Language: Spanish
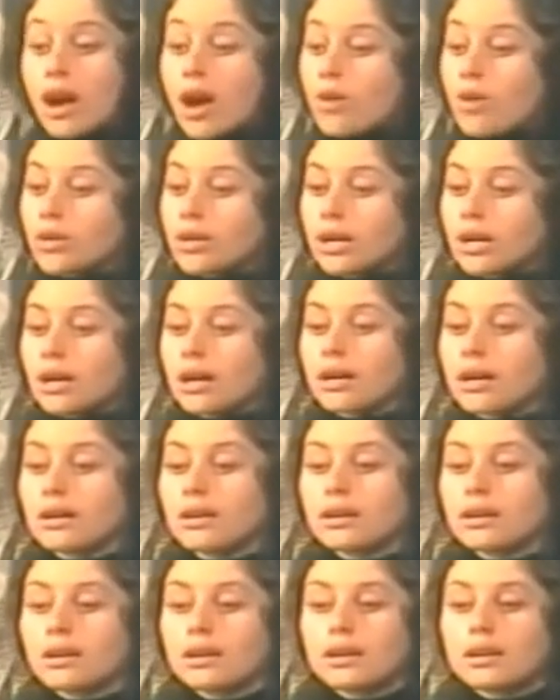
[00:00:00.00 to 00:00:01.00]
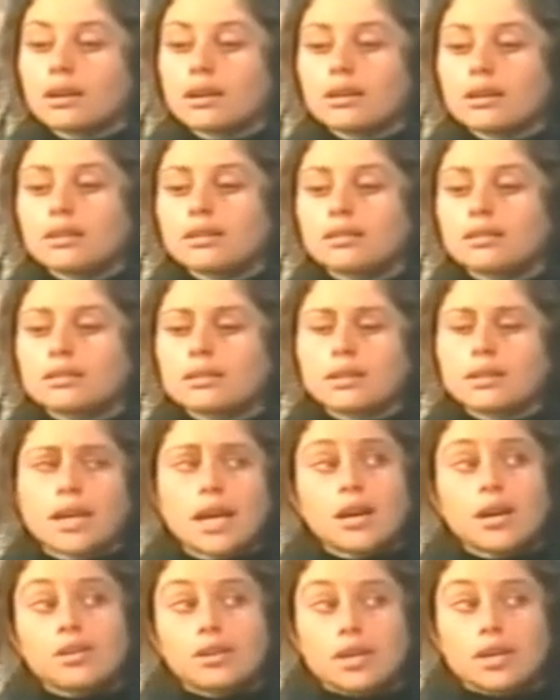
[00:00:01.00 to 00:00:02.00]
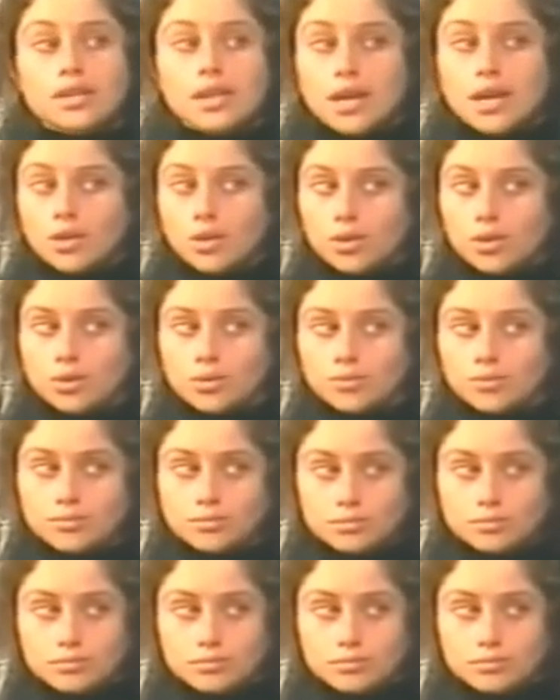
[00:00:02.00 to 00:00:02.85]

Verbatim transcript: Ahora creo que ya no.